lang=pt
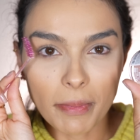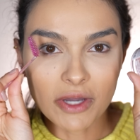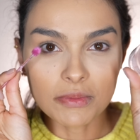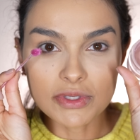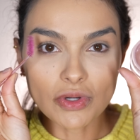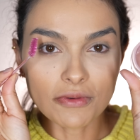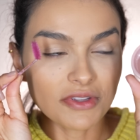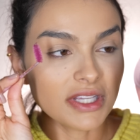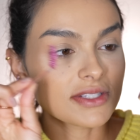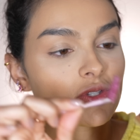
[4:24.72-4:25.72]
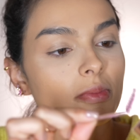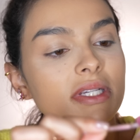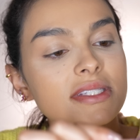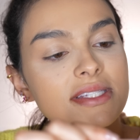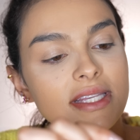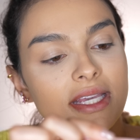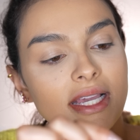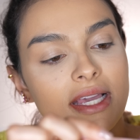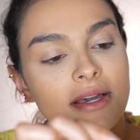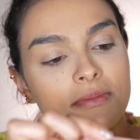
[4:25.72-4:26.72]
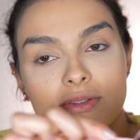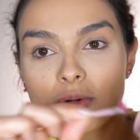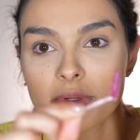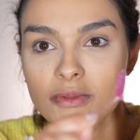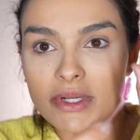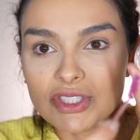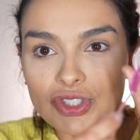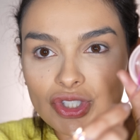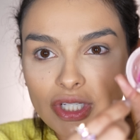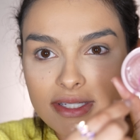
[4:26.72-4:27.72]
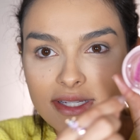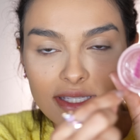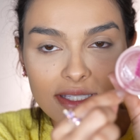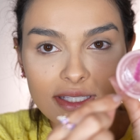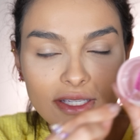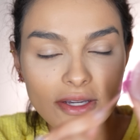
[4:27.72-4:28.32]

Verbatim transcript: pego uma escovinha de sobrancelha, dou umas batidinhas aqui,